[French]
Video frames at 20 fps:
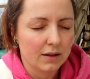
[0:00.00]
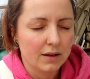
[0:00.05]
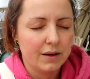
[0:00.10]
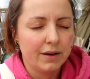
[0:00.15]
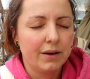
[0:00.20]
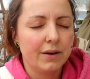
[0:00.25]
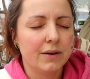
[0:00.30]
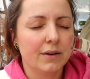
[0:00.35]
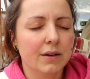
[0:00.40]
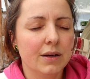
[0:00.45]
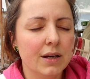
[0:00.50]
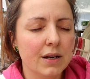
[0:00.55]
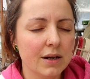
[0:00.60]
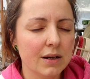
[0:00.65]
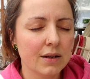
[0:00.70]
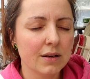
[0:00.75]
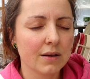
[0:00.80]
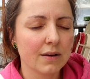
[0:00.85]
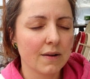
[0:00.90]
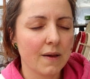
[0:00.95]
Euh,
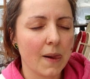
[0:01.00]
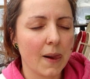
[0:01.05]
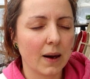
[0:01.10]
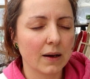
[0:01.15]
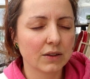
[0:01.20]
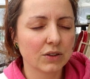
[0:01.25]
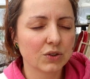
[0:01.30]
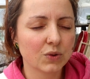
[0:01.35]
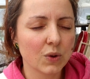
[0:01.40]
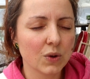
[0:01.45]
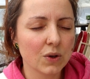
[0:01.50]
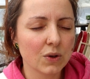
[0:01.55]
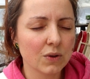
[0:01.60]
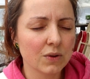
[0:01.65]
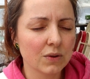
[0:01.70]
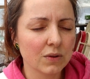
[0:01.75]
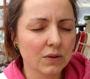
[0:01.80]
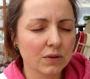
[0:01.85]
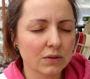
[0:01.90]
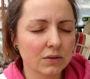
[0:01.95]

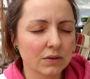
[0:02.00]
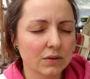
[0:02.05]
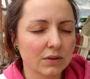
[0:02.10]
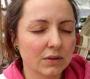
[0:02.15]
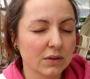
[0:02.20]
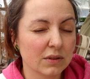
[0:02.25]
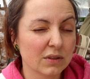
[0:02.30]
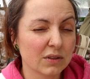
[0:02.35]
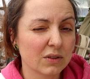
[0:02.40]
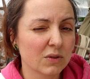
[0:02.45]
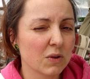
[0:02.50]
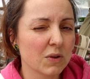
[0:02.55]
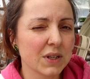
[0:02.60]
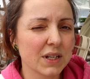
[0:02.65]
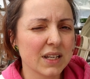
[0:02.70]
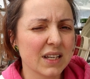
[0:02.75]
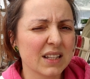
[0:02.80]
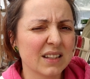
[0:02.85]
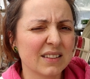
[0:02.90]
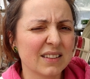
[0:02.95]
grow,
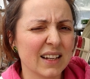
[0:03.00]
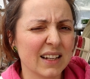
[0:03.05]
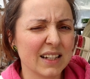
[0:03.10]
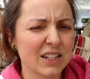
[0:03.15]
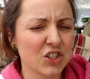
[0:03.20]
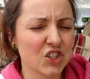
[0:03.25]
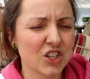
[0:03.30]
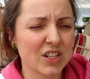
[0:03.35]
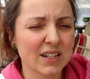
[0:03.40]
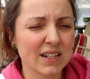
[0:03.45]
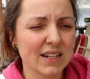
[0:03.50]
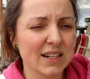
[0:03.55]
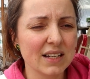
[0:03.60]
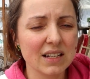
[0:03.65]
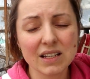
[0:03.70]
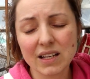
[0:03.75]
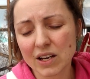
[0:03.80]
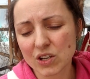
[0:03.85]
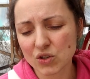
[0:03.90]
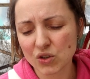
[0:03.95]
growing
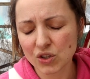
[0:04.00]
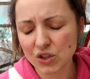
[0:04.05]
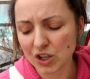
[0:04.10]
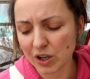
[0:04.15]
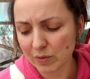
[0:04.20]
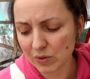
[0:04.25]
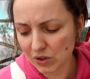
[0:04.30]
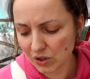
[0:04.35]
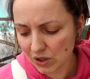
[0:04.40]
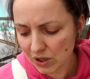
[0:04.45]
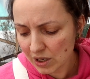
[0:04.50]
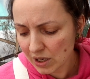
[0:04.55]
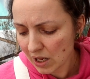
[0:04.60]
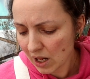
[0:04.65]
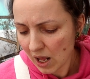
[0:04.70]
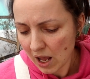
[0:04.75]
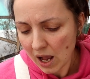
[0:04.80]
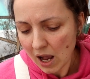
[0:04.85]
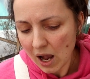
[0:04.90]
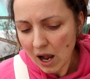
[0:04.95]
Intelligently, quelque chose comme ça.
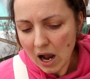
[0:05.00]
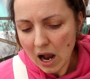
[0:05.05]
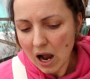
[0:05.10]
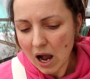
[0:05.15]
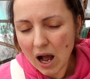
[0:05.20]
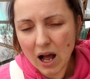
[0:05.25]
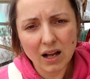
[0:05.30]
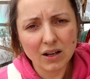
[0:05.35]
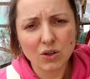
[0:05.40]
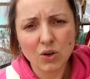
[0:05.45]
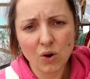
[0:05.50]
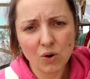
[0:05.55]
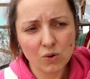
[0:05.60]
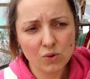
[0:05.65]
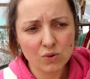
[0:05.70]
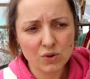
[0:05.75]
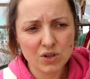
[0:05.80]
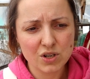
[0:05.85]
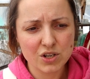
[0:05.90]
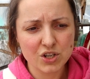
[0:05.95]
En
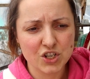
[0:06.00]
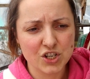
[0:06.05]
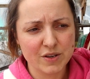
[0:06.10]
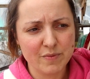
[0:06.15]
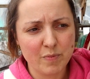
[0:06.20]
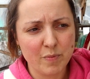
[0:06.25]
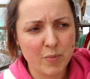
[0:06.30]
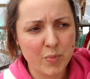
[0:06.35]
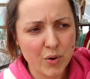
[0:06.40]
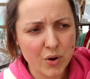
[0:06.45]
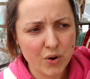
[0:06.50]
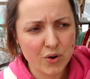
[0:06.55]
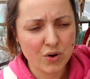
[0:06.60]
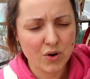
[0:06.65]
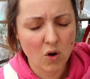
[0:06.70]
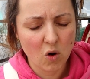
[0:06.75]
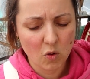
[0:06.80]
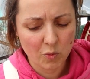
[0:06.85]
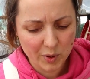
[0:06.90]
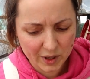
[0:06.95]
gros, là, j'ai pas
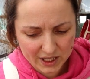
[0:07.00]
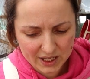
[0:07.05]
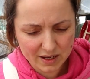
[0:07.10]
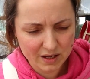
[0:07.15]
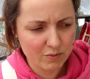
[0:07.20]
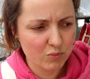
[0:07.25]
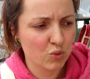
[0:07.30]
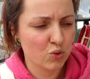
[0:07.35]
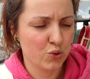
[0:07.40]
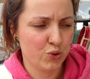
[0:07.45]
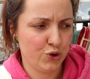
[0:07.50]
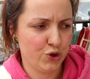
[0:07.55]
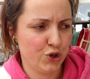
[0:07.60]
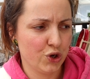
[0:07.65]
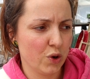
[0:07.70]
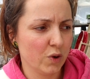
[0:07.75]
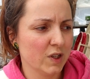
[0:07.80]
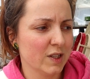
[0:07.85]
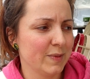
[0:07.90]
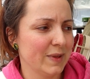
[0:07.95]
compris beaucoup de
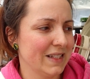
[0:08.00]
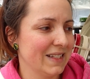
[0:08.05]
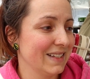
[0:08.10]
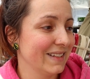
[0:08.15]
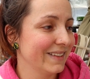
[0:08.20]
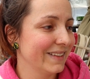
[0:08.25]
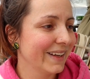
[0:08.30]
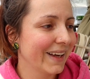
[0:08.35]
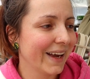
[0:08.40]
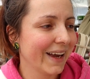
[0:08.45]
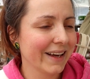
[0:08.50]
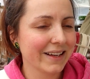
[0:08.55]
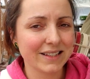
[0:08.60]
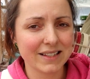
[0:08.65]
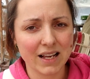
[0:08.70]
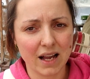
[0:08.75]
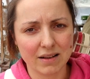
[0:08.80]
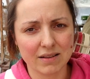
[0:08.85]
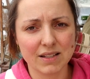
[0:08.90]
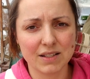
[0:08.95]
choses parce que c'est très
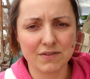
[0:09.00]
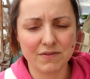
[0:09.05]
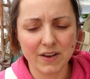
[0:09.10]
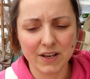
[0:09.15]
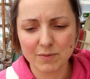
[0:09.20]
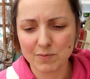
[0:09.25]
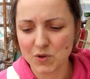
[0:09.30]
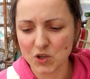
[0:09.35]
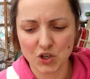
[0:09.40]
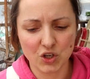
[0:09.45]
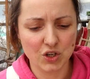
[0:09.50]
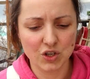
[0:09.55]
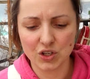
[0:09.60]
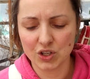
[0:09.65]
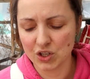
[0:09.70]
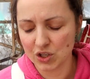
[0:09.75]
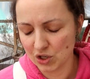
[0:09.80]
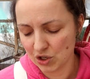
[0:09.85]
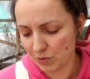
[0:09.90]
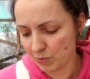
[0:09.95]
scientifique puis je,
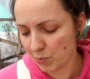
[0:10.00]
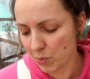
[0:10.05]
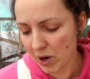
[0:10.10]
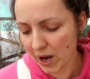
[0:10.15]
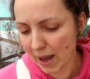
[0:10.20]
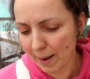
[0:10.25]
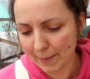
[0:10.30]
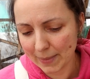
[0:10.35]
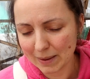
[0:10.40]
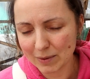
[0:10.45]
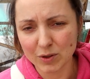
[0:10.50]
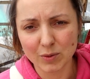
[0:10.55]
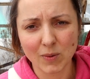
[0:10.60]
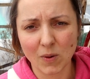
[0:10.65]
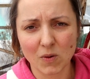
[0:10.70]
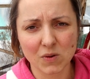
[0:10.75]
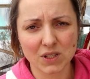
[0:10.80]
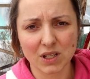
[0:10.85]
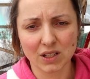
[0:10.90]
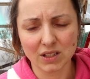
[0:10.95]
suis pas capable de me
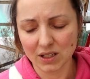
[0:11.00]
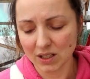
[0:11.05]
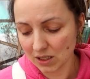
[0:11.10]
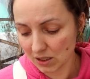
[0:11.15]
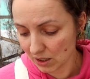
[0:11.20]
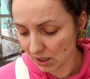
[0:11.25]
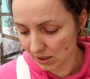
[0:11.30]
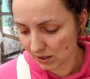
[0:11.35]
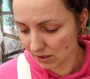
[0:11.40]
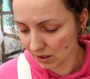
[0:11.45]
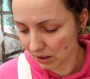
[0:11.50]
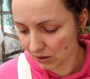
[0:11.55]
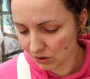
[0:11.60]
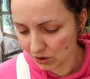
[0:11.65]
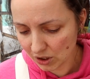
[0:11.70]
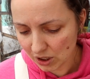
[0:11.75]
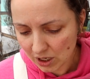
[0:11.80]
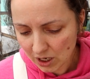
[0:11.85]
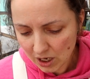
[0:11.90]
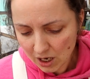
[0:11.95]
concentrer dans ce
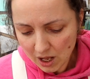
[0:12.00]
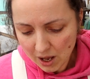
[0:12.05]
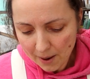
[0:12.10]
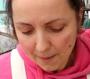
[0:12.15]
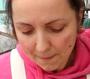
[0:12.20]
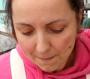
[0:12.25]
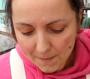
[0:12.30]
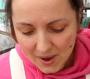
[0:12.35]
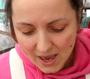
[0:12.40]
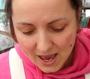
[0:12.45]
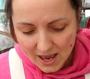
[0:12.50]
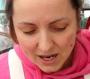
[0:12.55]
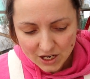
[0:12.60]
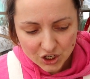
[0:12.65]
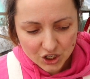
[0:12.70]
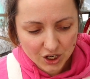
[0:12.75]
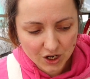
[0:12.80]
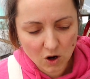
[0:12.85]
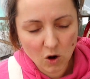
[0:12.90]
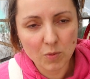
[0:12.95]
temps-là. Mais
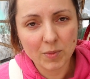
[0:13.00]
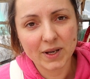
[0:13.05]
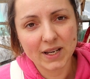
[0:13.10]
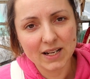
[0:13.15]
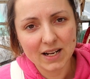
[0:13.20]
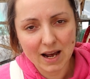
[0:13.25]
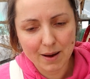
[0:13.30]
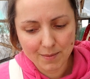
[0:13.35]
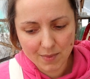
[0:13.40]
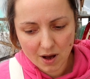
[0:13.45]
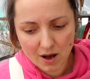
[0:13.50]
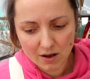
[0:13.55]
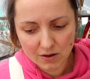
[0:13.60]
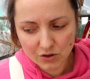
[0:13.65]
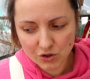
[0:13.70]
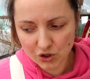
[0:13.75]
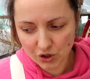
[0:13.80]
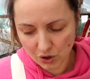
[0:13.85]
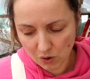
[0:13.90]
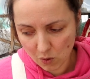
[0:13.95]
j'ai compris la
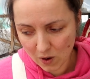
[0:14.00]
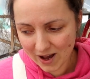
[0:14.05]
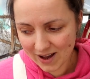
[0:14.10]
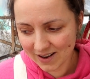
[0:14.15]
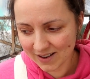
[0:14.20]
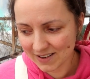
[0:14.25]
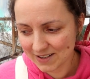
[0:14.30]
base, je crois,